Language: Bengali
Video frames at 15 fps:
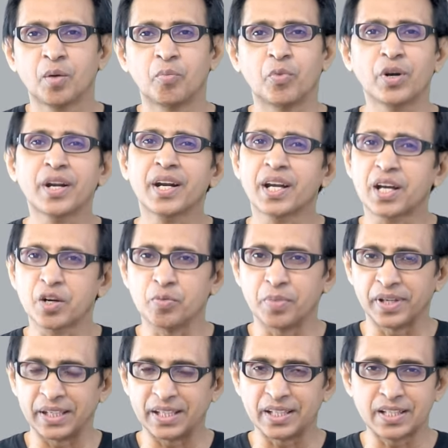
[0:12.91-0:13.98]
মনে রাখার
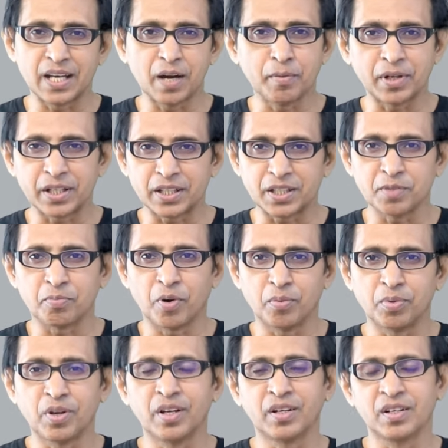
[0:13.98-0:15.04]
উপায়কে নিয়ে আমার একটি
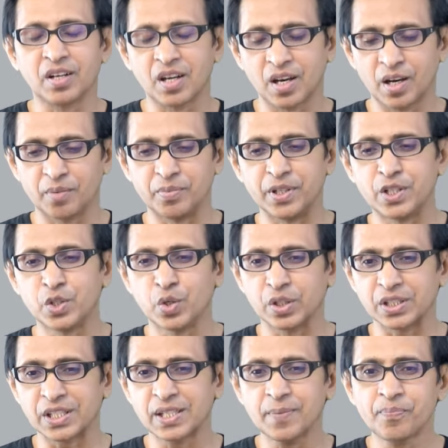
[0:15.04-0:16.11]
পপুলার ভিডিও
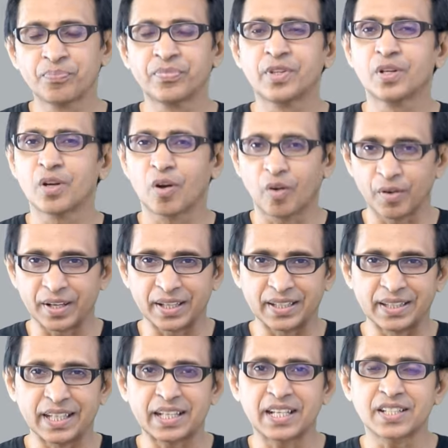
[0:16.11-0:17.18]
আছে অনেকে
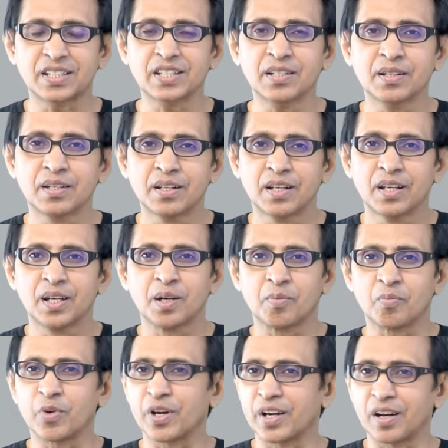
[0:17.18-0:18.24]
দেখেছেন
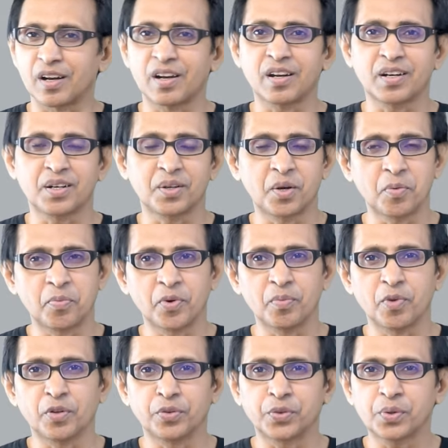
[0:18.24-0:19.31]
মনে রাখার গোপন
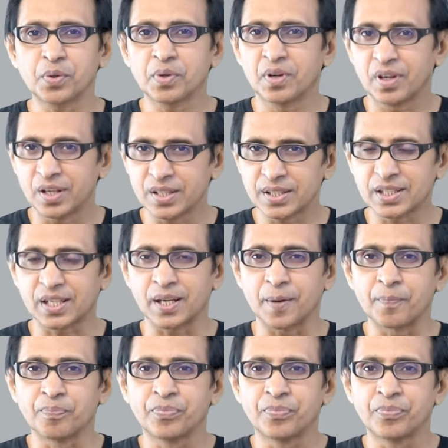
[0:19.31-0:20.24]
মন্ত্র আজকে